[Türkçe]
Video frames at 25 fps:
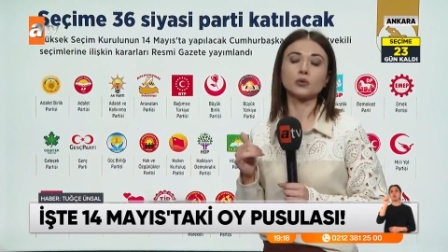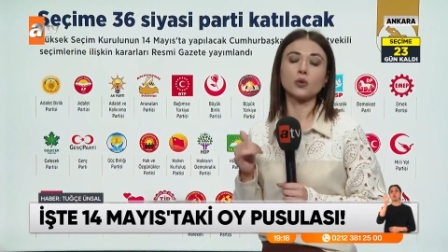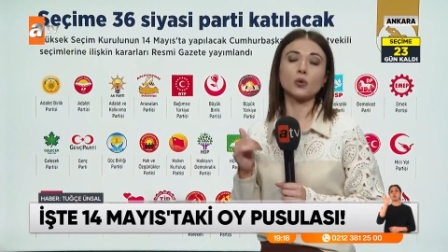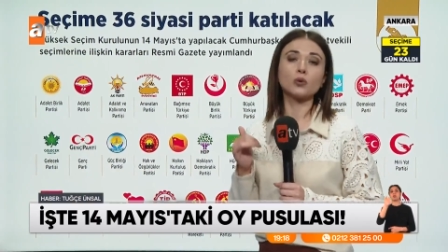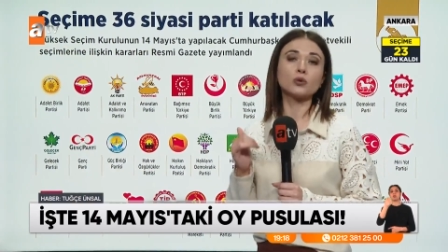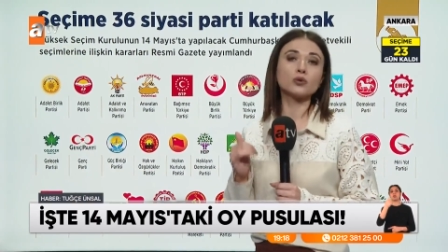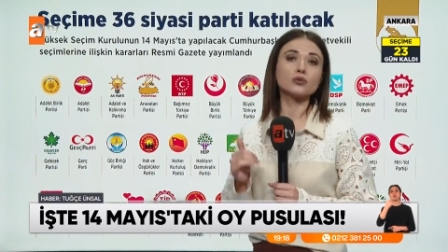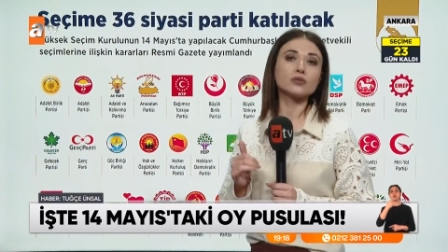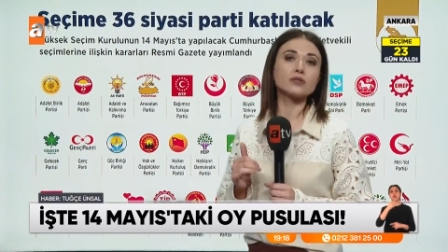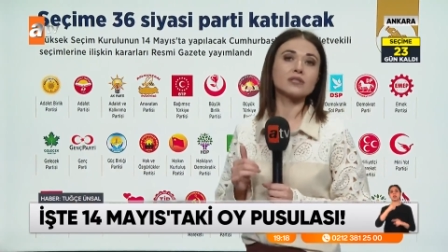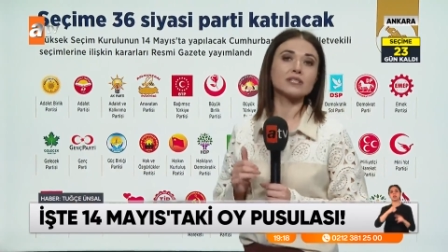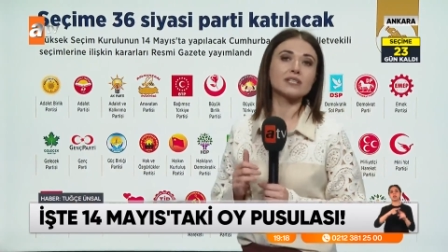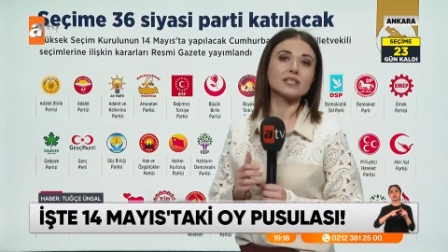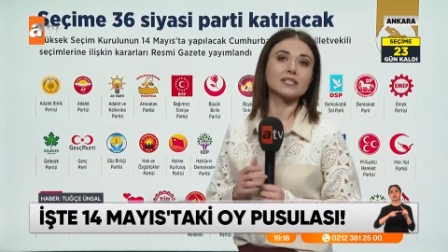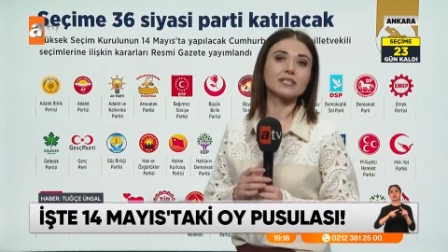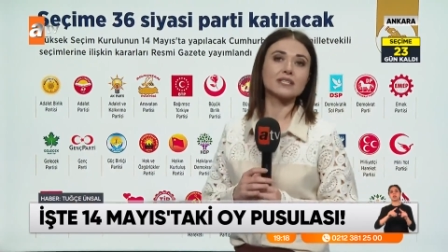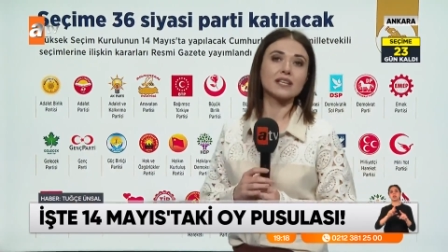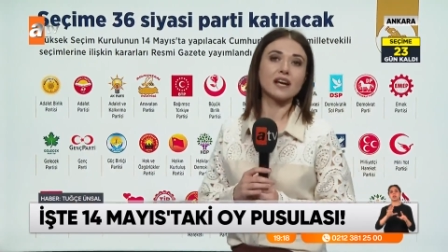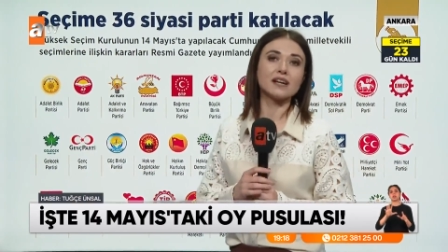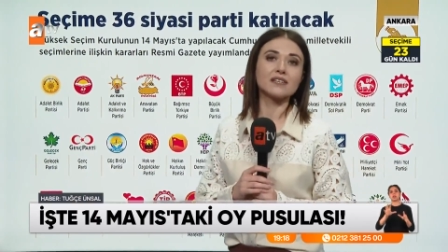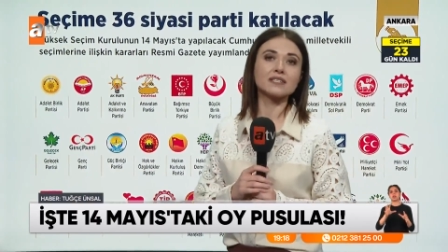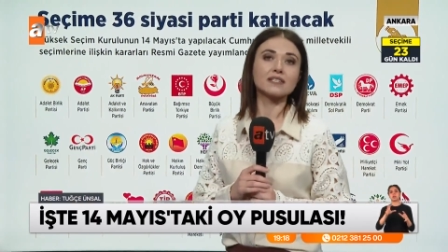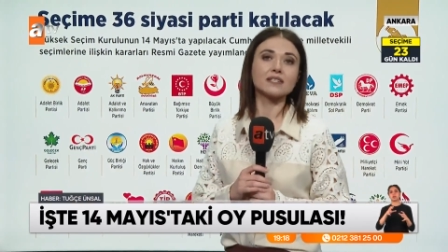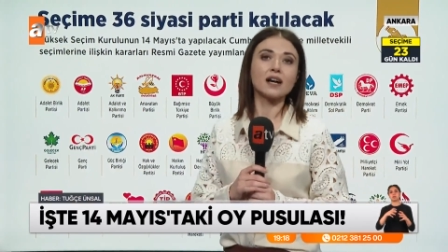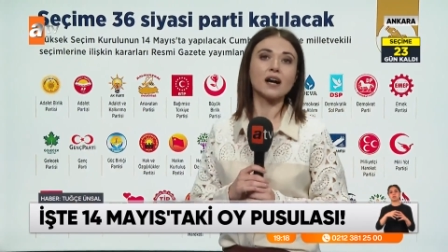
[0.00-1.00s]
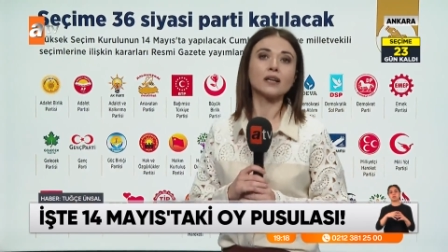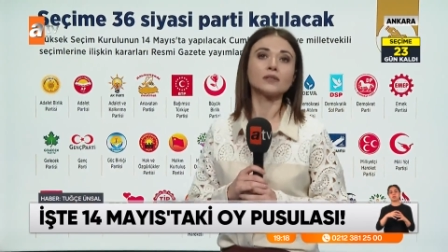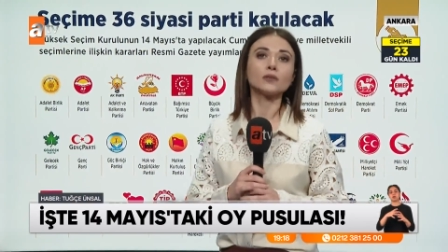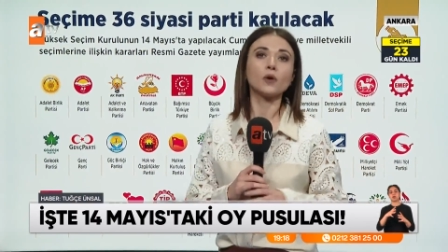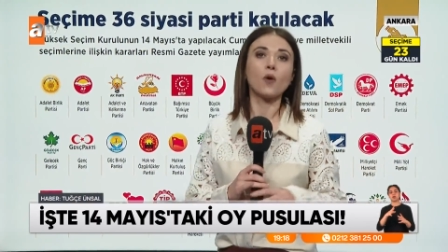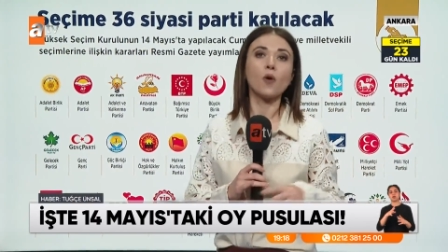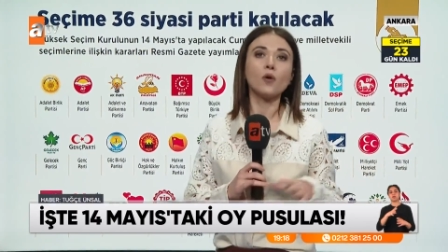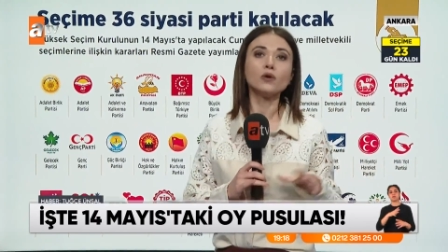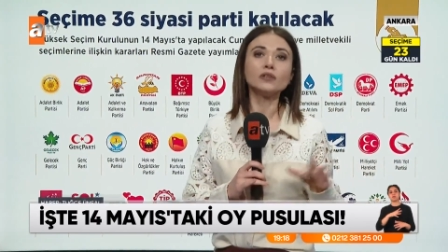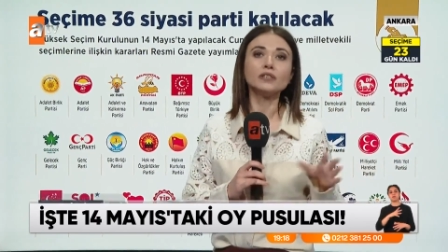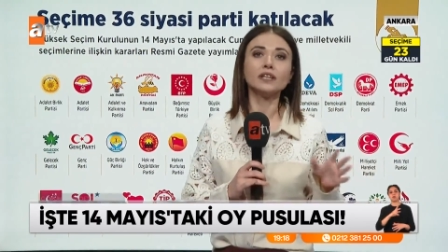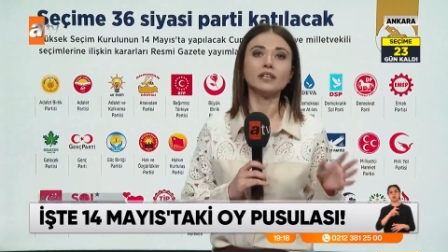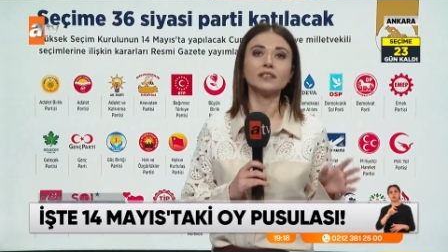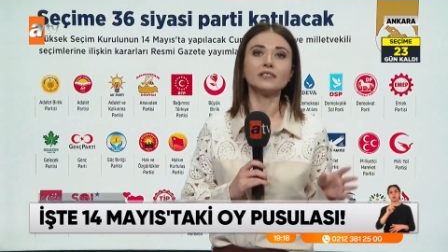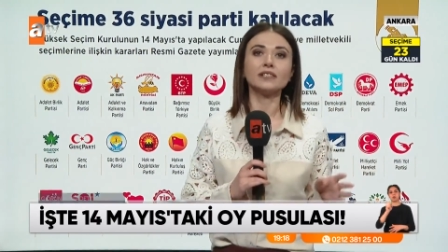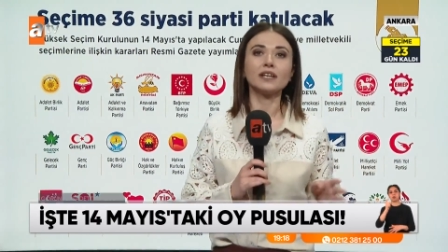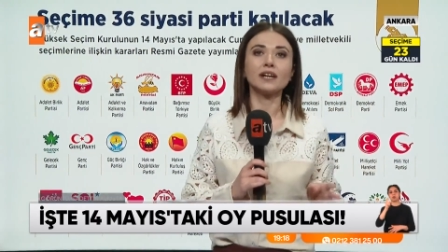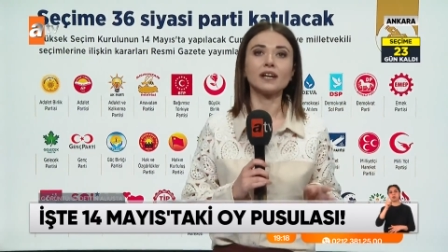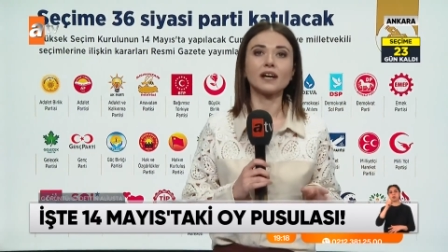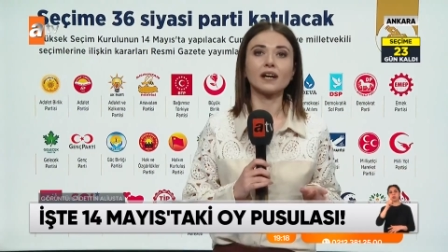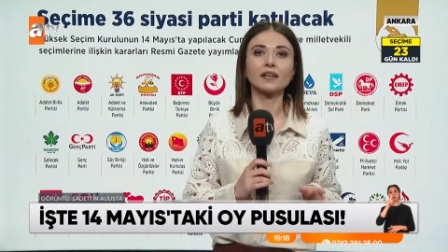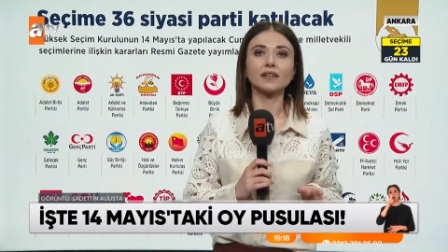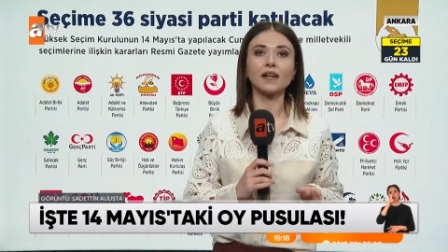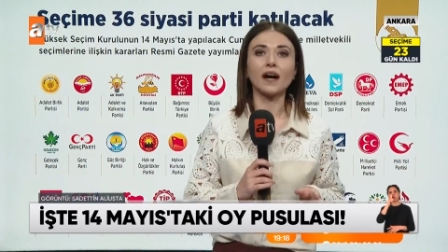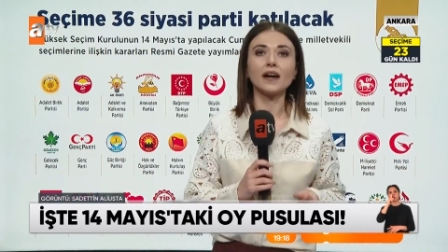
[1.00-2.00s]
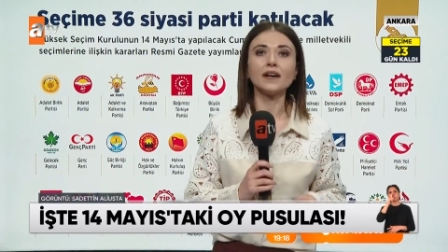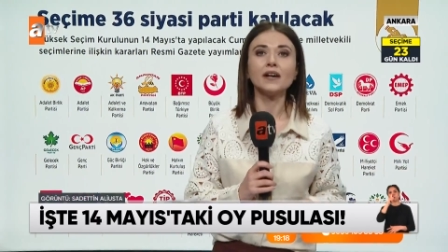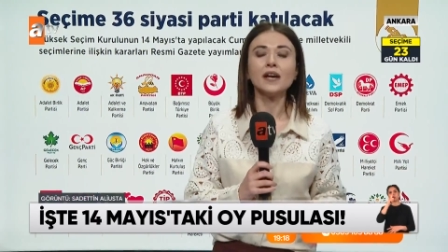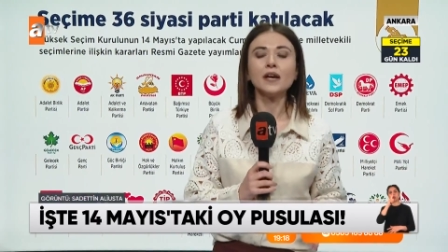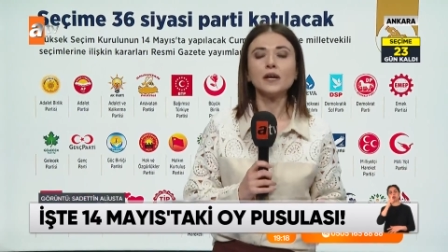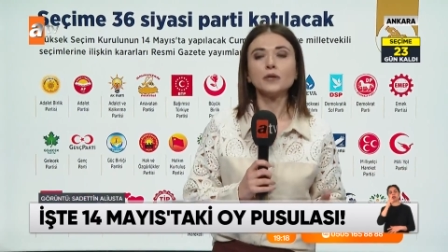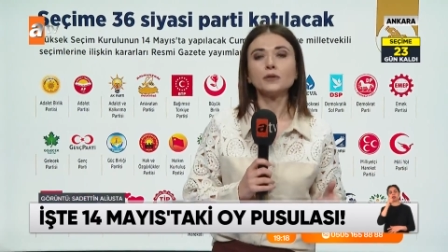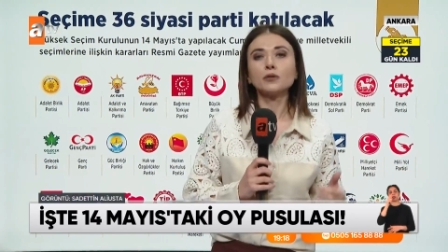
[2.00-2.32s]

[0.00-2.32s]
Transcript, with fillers: 9 Nisan saat 17'ye kadar